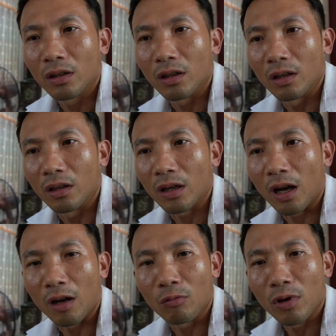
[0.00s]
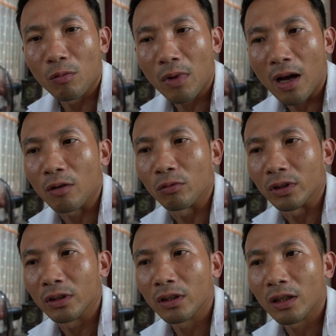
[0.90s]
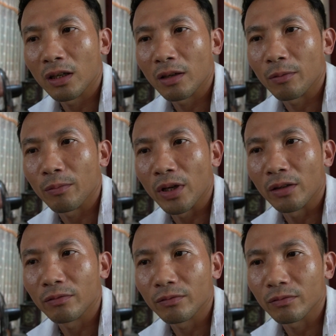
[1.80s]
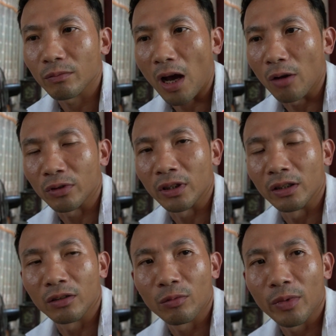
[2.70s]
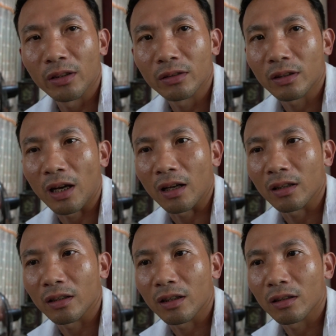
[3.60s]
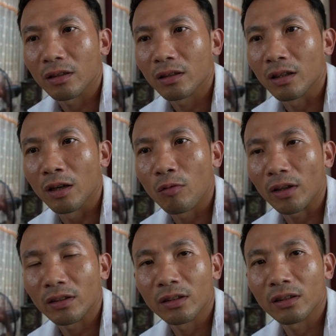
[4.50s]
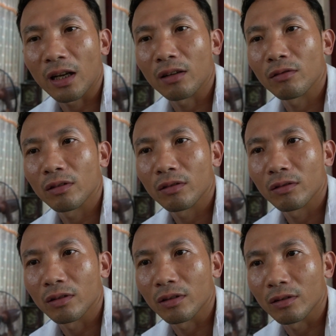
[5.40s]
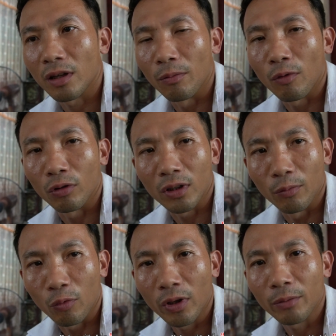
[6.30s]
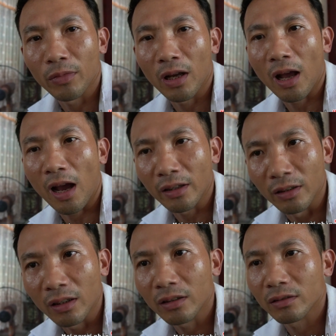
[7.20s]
à, cả cộng đồng mạng cũng như là bên báo chí rồi bên các cái cơ quan chức năng thẩm có thẩm quyền hai nước